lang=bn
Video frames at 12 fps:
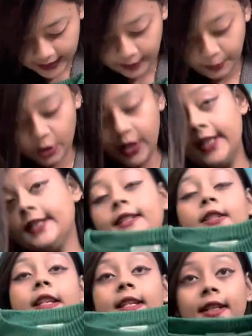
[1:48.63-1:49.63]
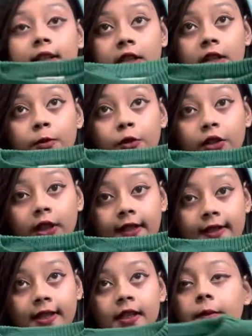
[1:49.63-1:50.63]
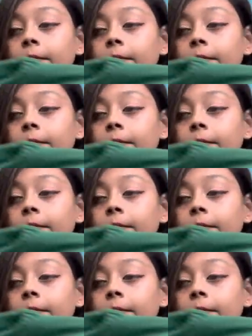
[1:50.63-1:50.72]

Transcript: এবং এটা গ্রিন কালারের মধ্যে আছে